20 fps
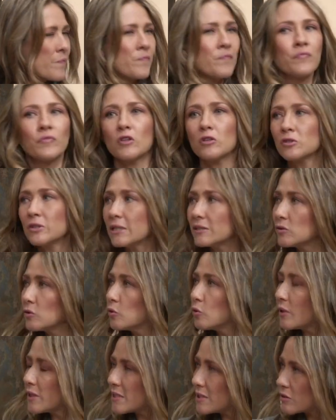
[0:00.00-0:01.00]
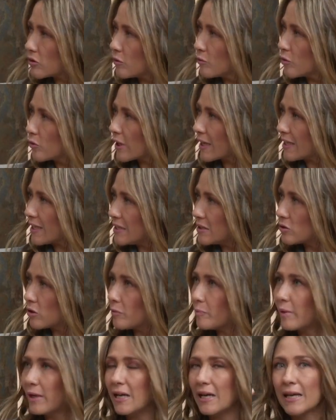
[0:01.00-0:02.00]
Entonces tú haces como un registro
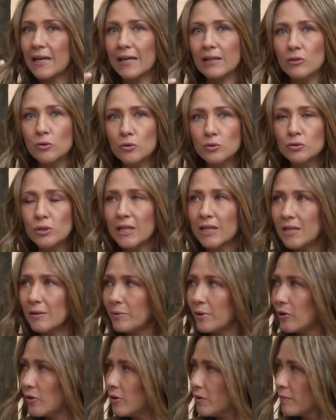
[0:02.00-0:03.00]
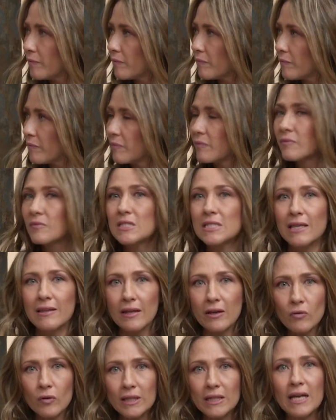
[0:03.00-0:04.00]
para que tu cerebro se
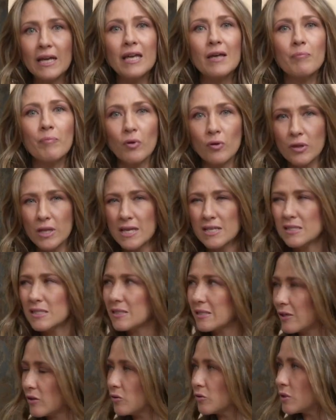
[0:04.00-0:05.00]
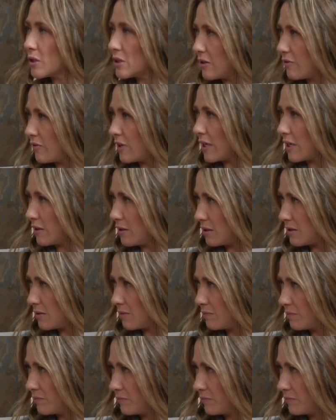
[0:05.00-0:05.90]
dé cuenta que podías hacer cosas diferentes.